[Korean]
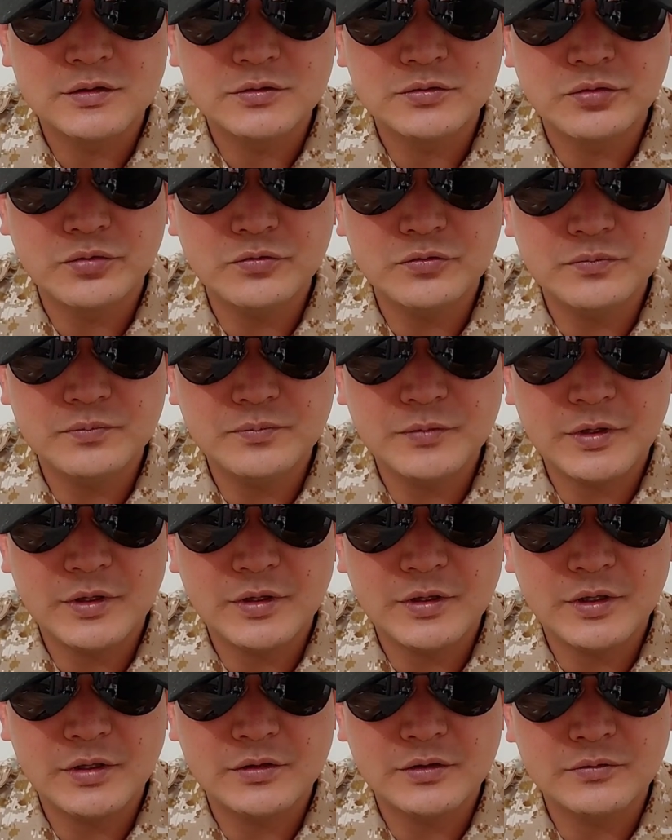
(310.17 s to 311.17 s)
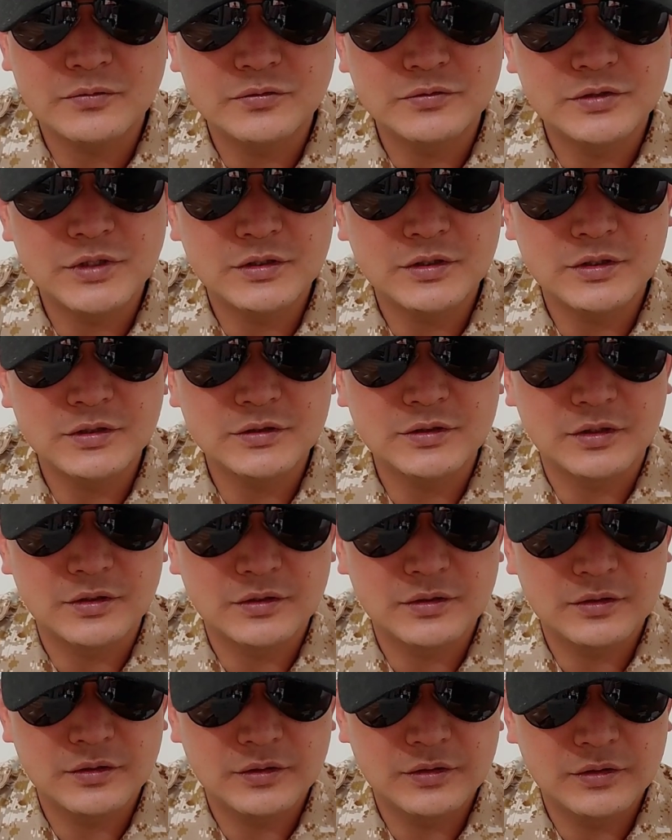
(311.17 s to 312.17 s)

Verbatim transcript: 어떤 초군반의 어떤 군사 성적